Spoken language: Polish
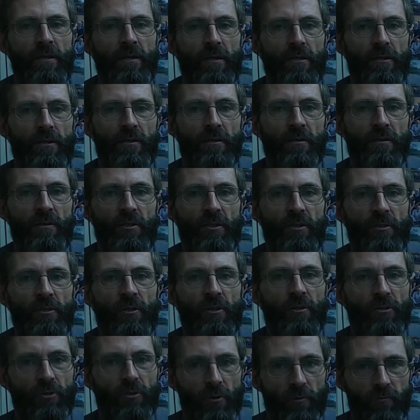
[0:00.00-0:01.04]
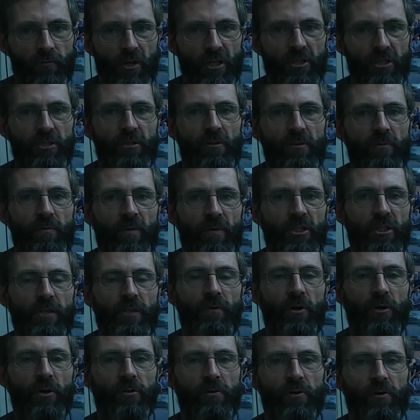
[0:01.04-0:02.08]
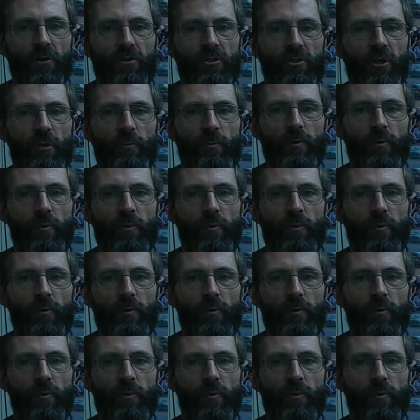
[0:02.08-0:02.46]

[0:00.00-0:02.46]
y, to właśnie, właściwie odwrotnie.